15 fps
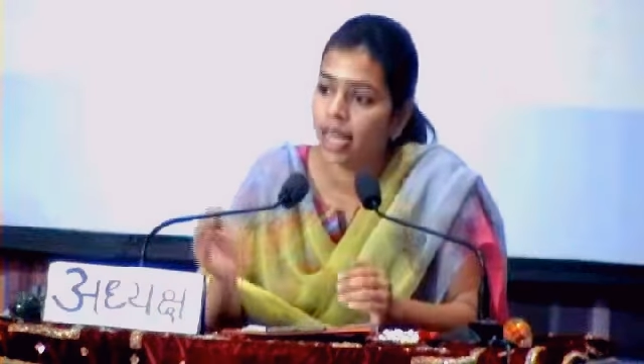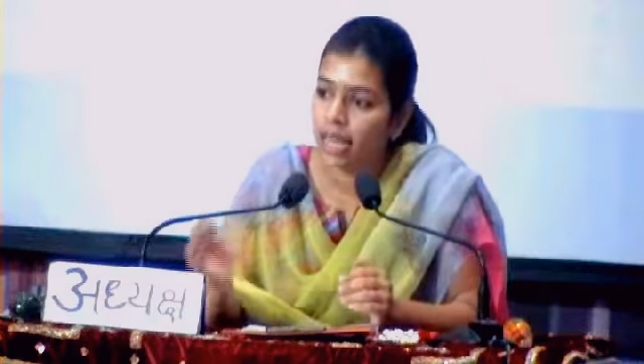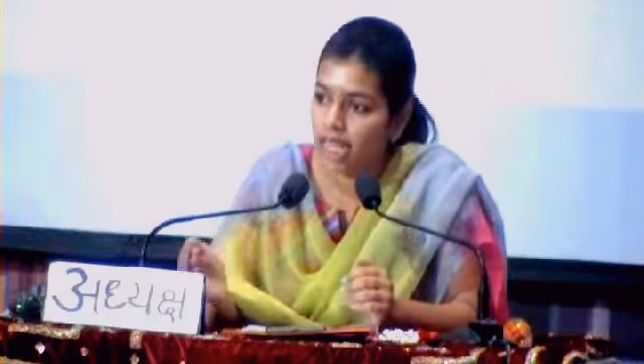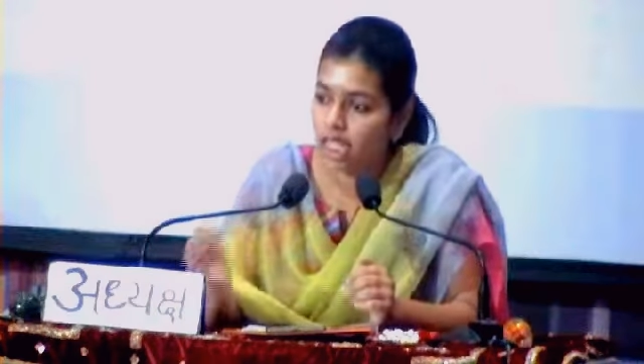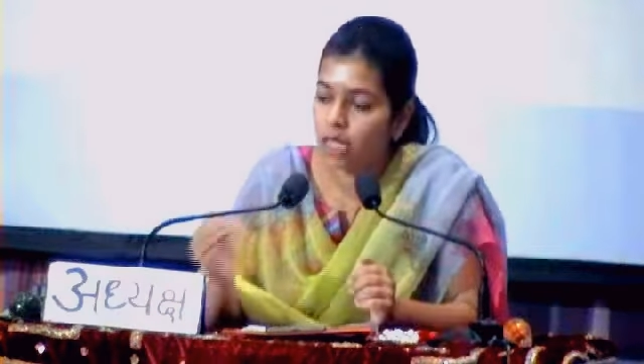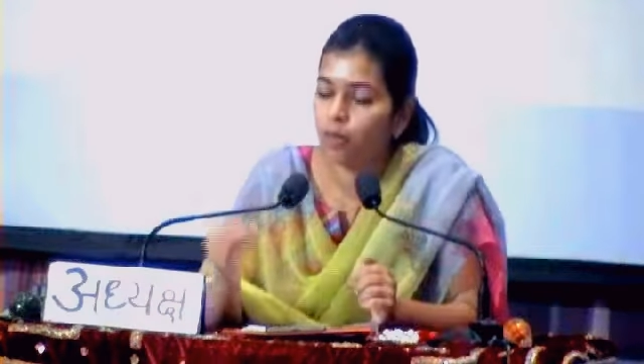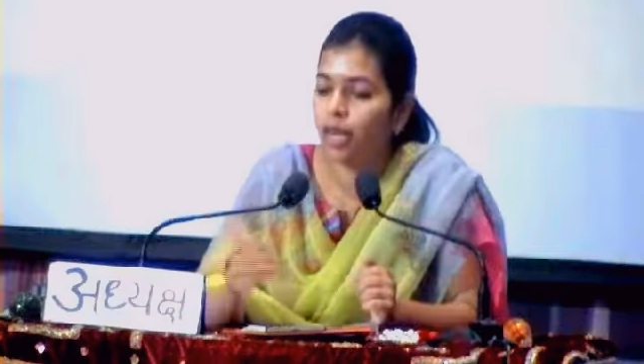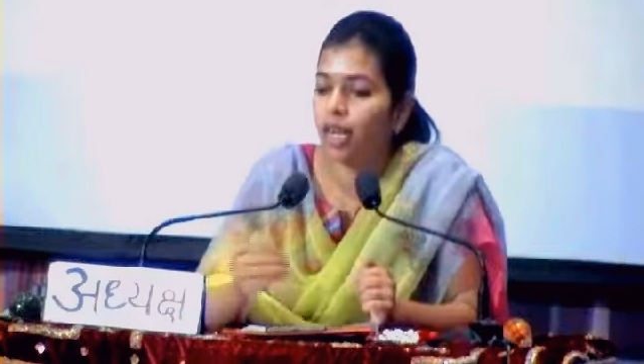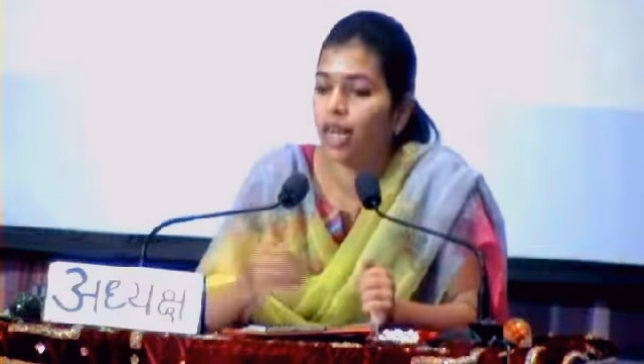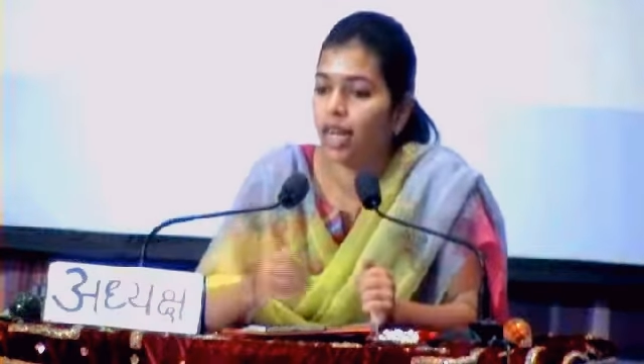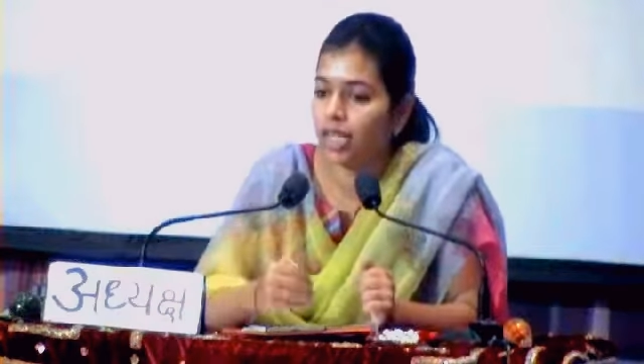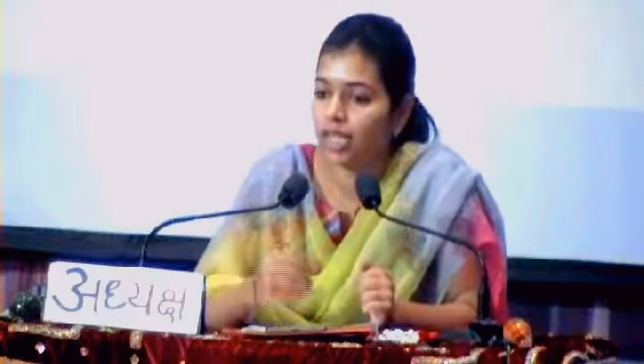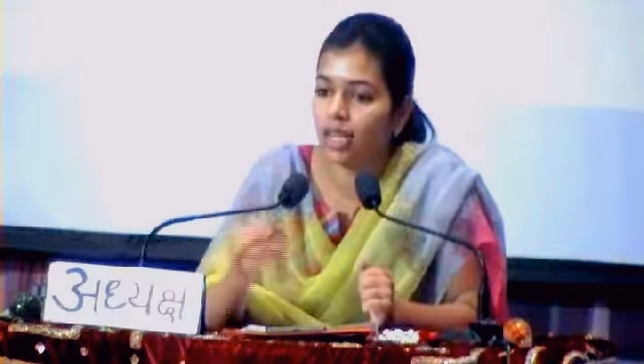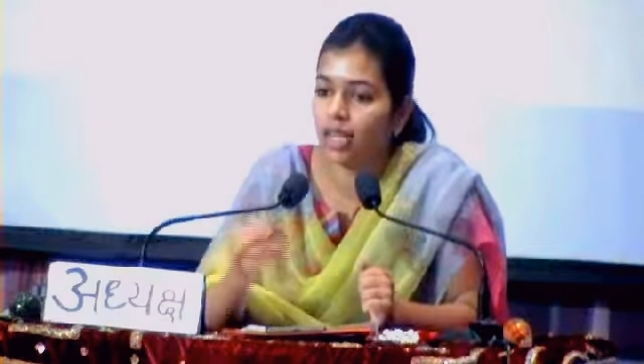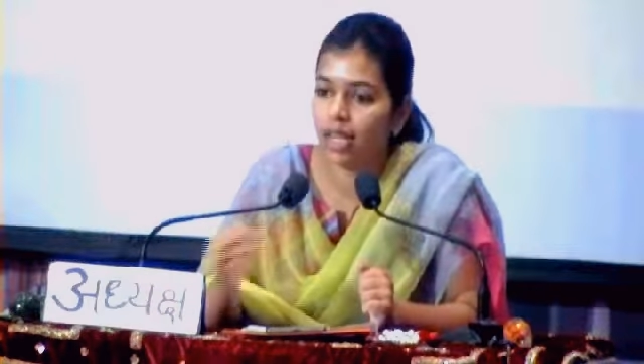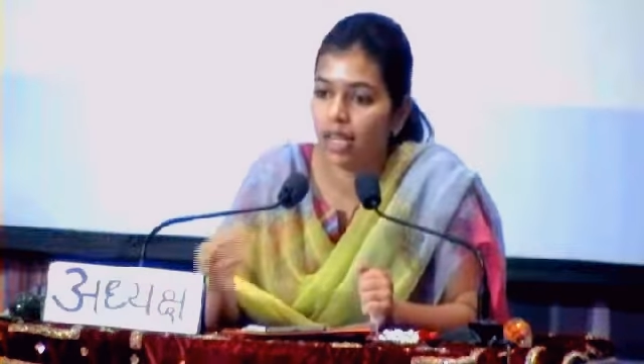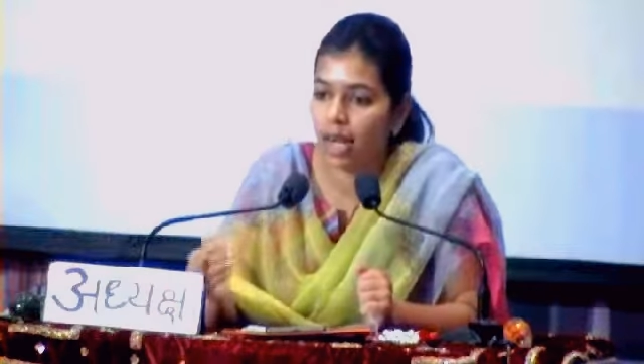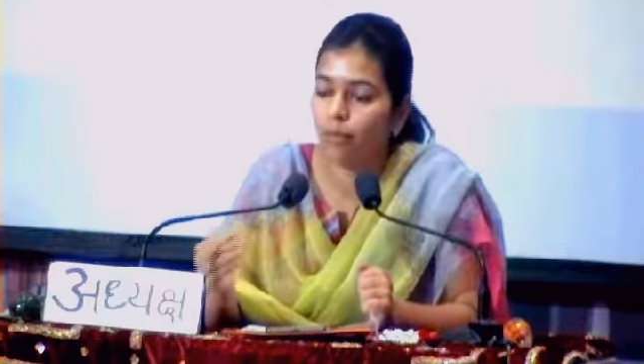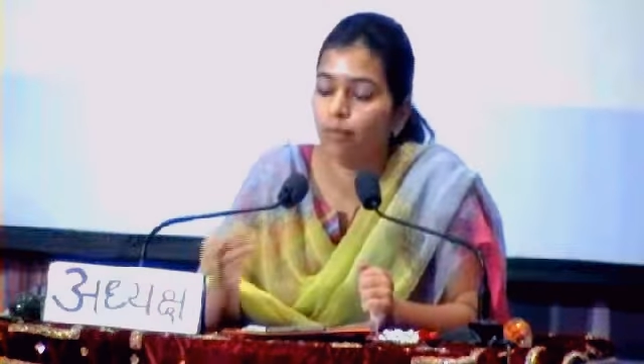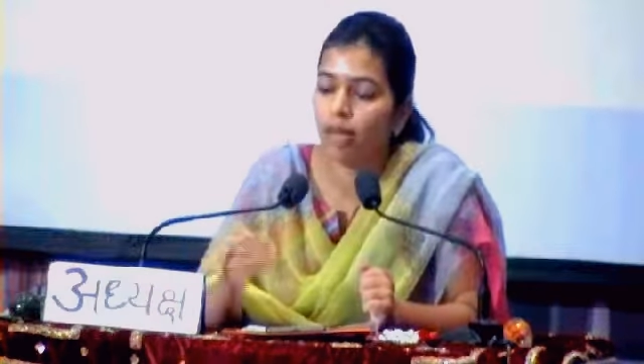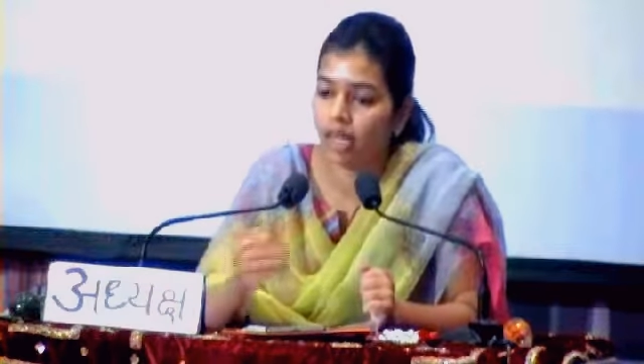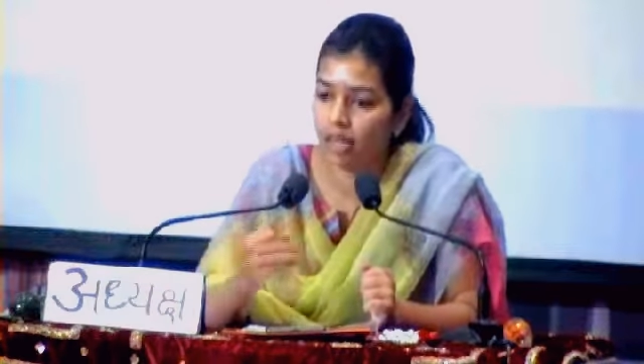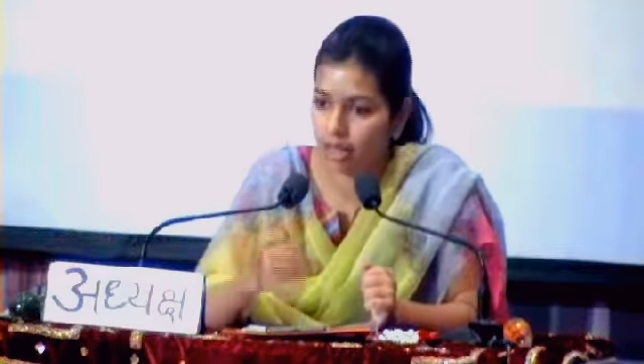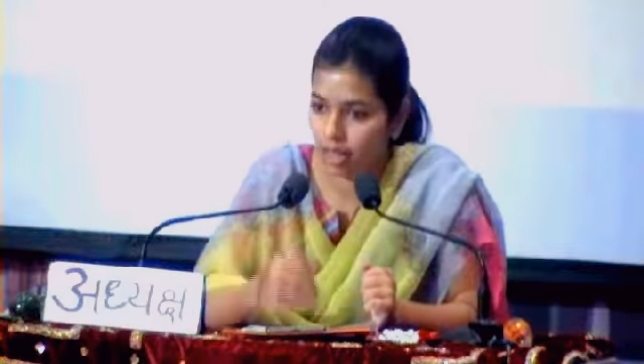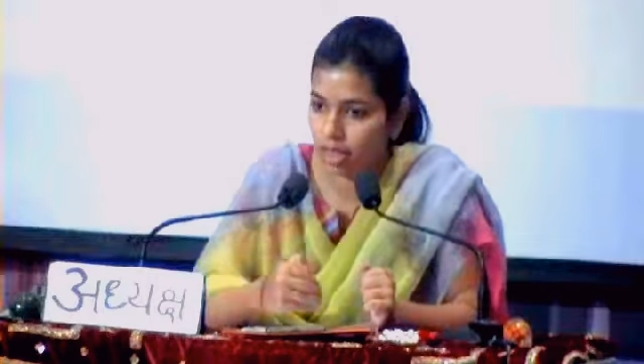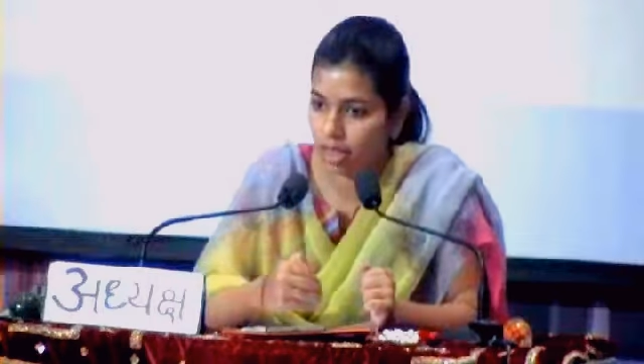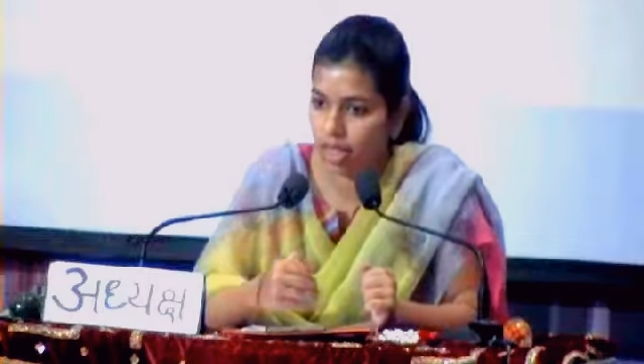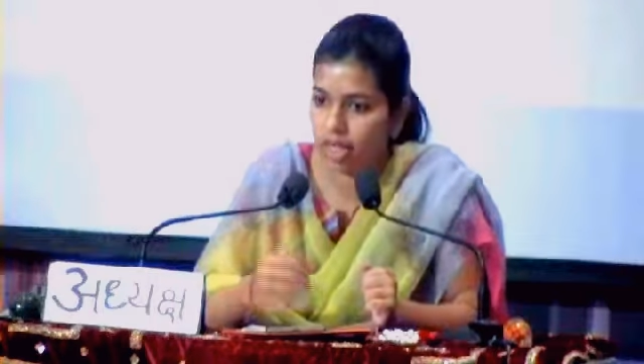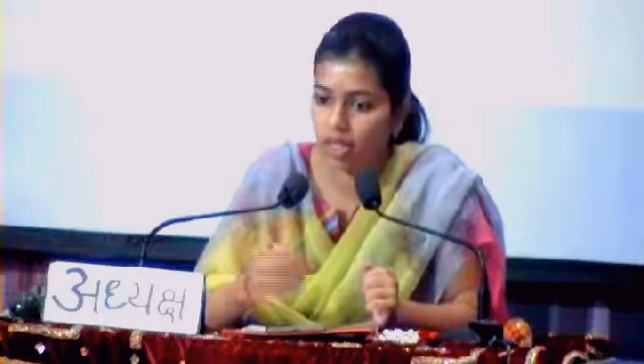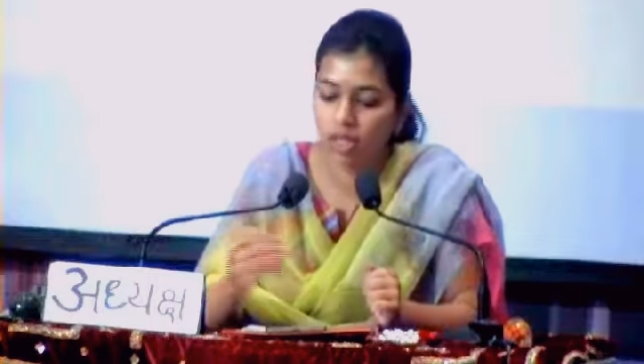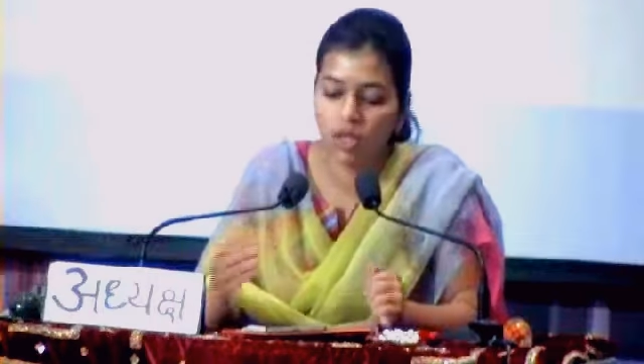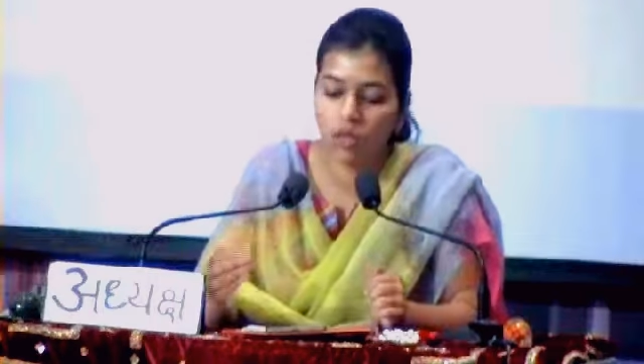इस प्रकार से अगर आप भेद करते